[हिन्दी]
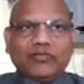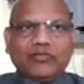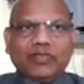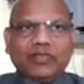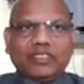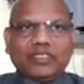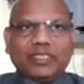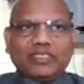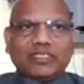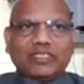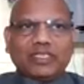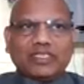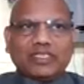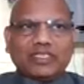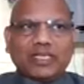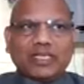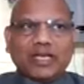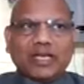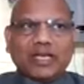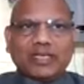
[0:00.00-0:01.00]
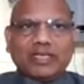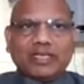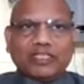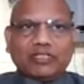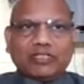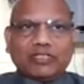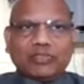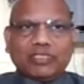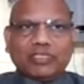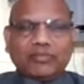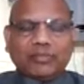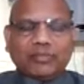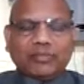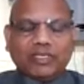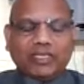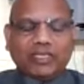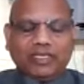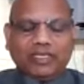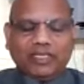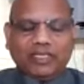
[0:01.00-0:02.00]
वे जैसे सिगाल की योनि
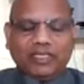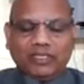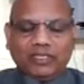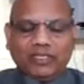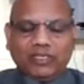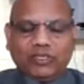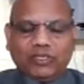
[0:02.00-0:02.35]
में गए